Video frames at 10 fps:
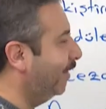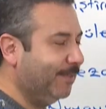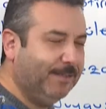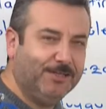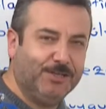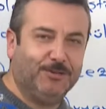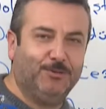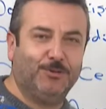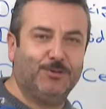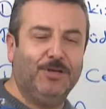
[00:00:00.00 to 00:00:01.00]
belirleyicilik
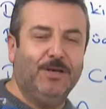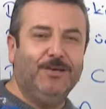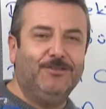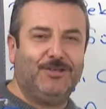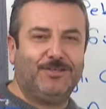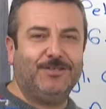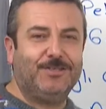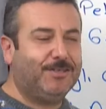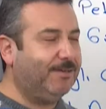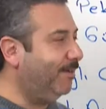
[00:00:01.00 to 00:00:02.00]
diyoruz. Diyeceksiniz
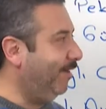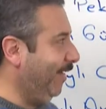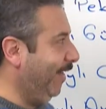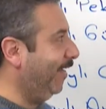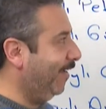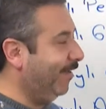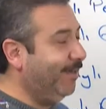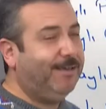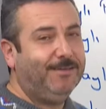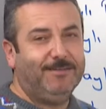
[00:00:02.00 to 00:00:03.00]
ki
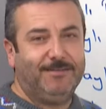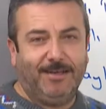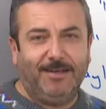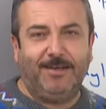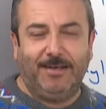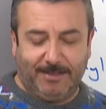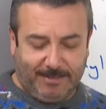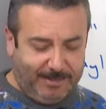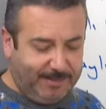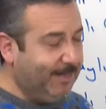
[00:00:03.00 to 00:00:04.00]
ee ne
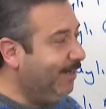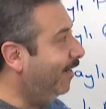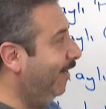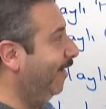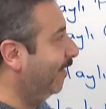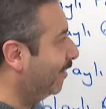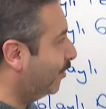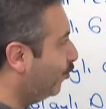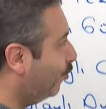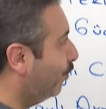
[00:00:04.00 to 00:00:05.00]
alaka?
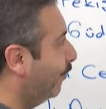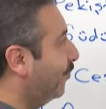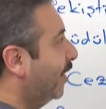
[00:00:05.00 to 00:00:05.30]
Alakası şu.